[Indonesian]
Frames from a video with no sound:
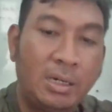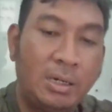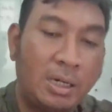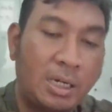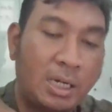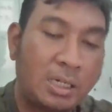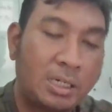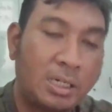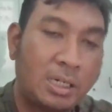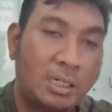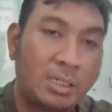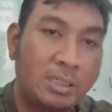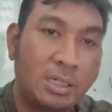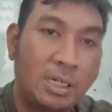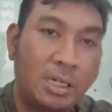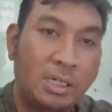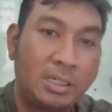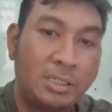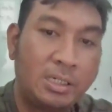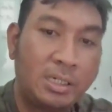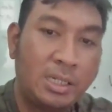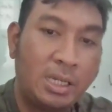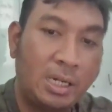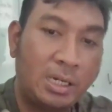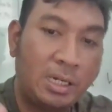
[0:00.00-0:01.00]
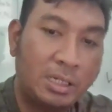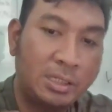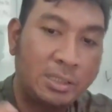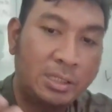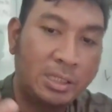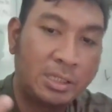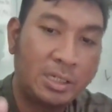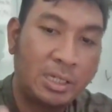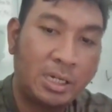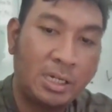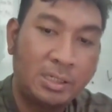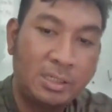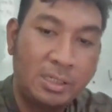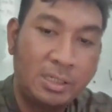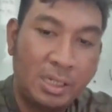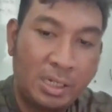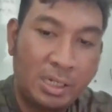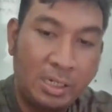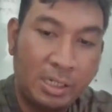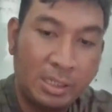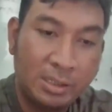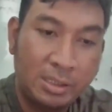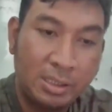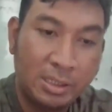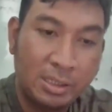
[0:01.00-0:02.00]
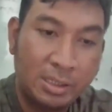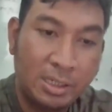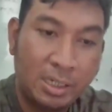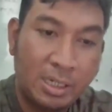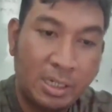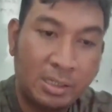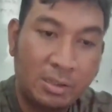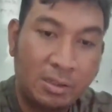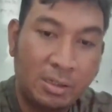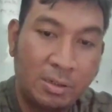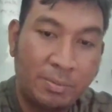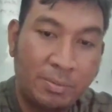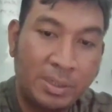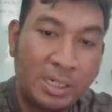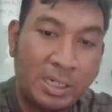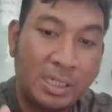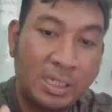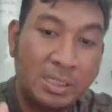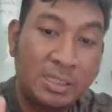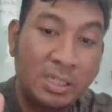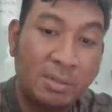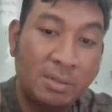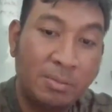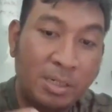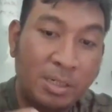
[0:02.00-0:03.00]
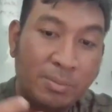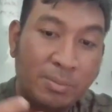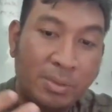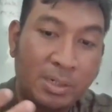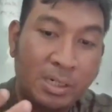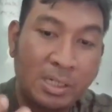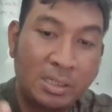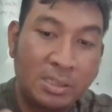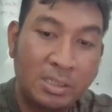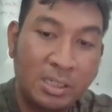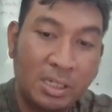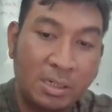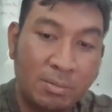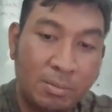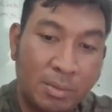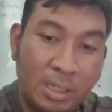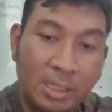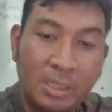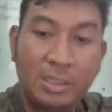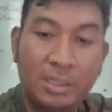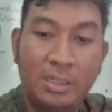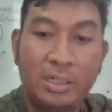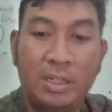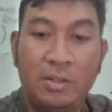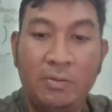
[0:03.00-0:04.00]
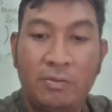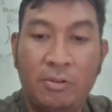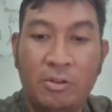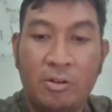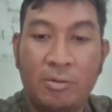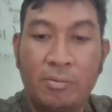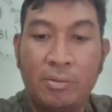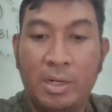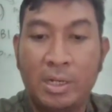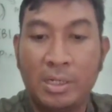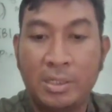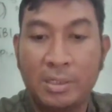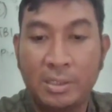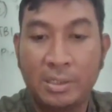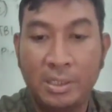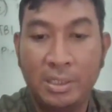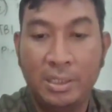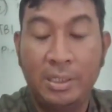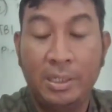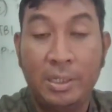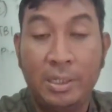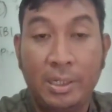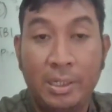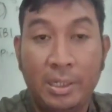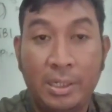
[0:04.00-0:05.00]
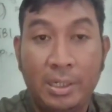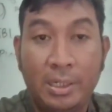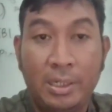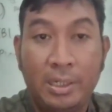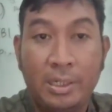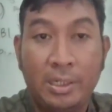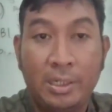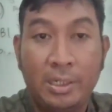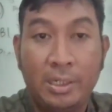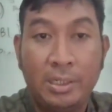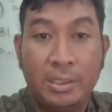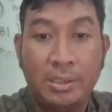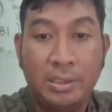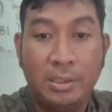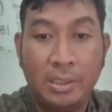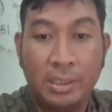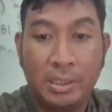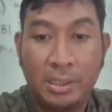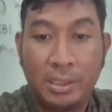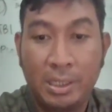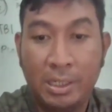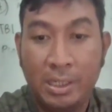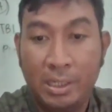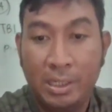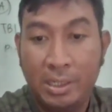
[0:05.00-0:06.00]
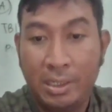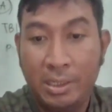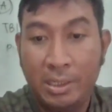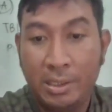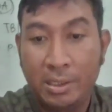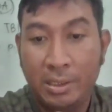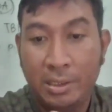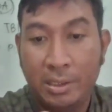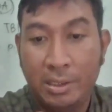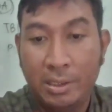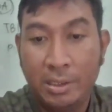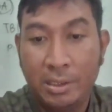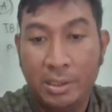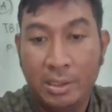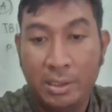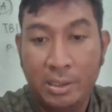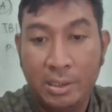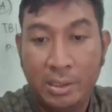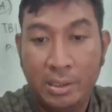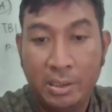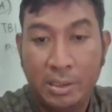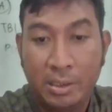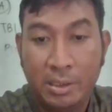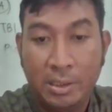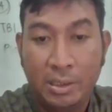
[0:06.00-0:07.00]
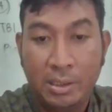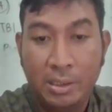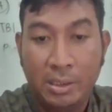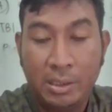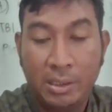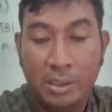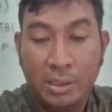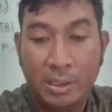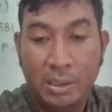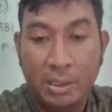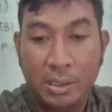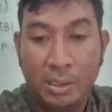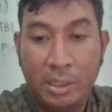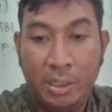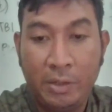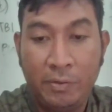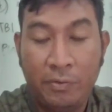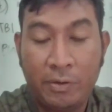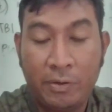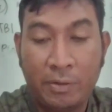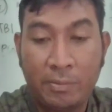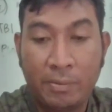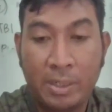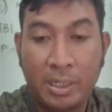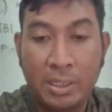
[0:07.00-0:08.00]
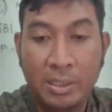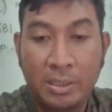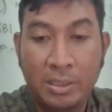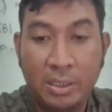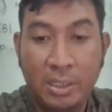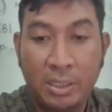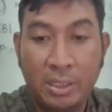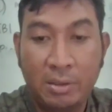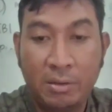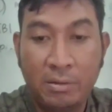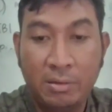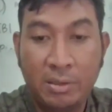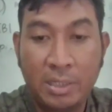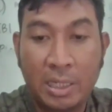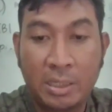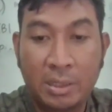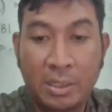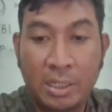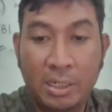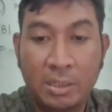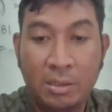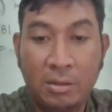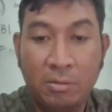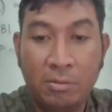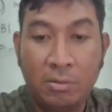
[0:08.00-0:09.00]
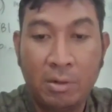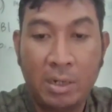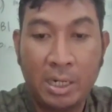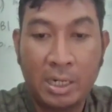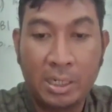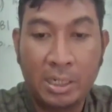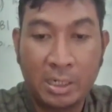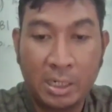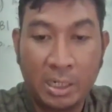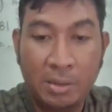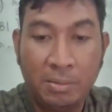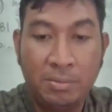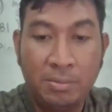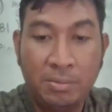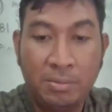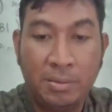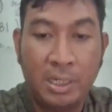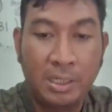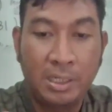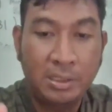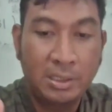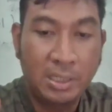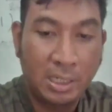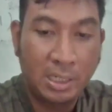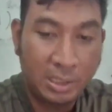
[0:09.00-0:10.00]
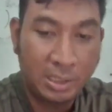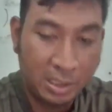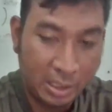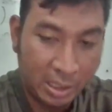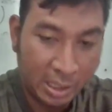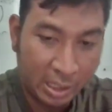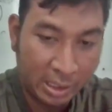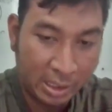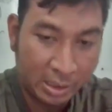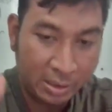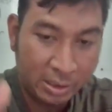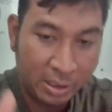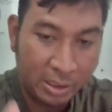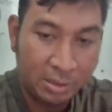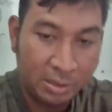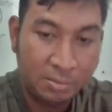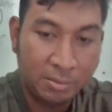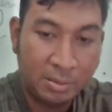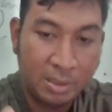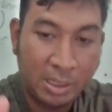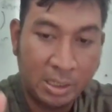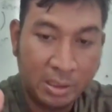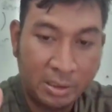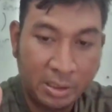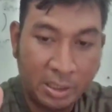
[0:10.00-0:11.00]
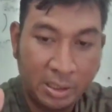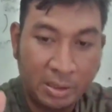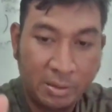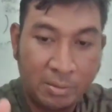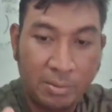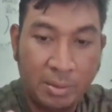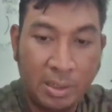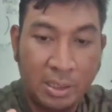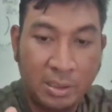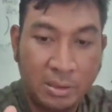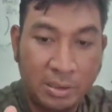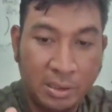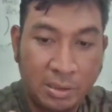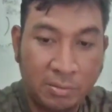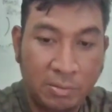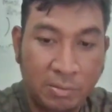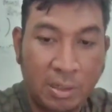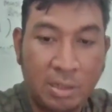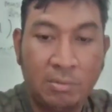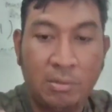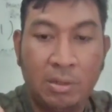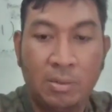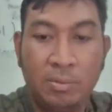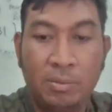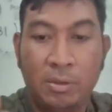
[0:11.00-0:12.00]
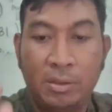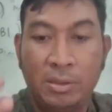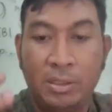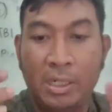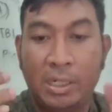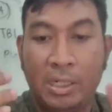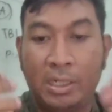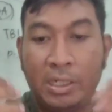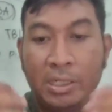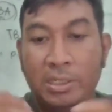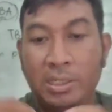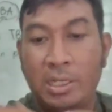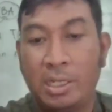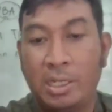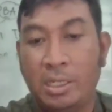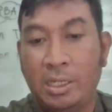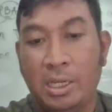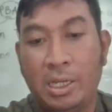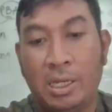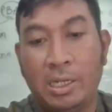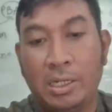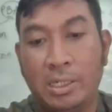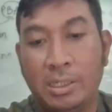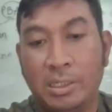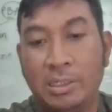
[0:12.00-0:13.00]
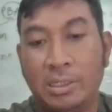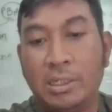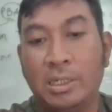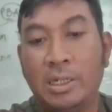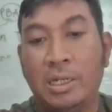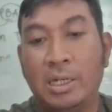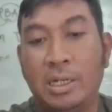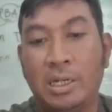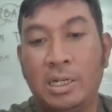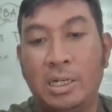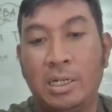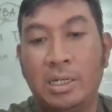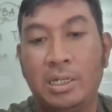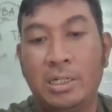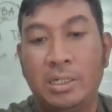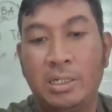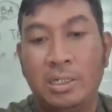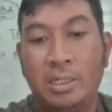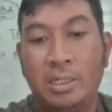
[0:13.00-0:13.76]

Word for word: akan ada dialektika dialektika atau penajaman penajaman informasi sehingga uh, informasi itu datang dua arah baik dari adik adik mahasiswa maupun dari saya uh,